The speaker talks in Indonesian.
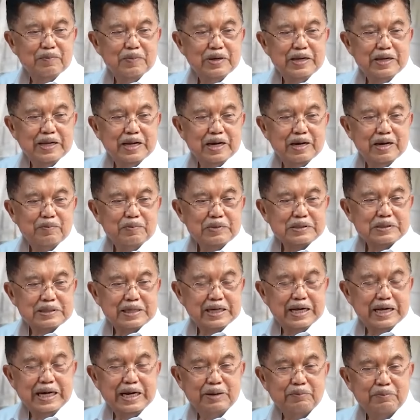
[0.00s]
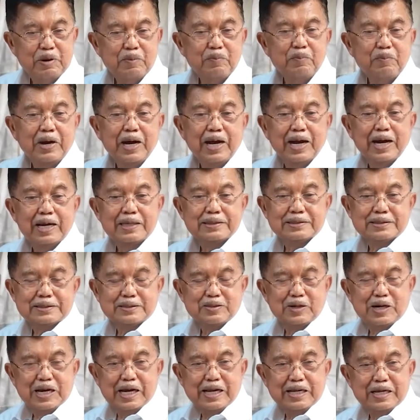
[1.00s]
upaya mendamaikan
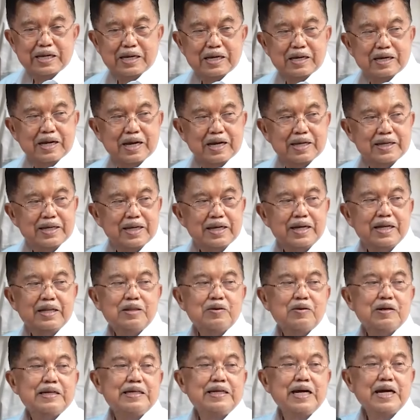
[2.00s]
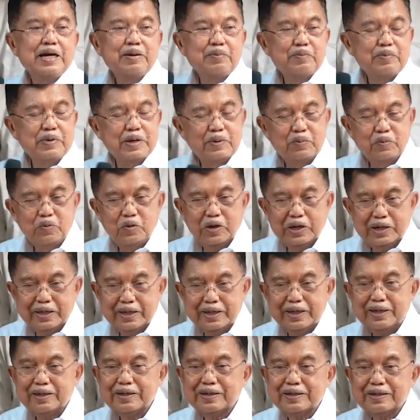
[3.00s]
Israel dan Palestina tergolong sulit.
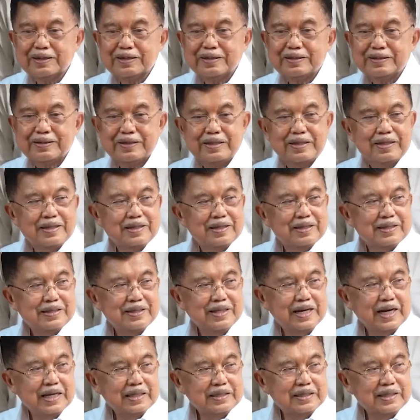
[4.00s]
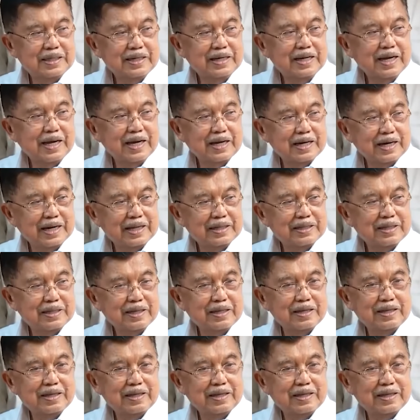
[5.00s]
Jangankan Indonesia,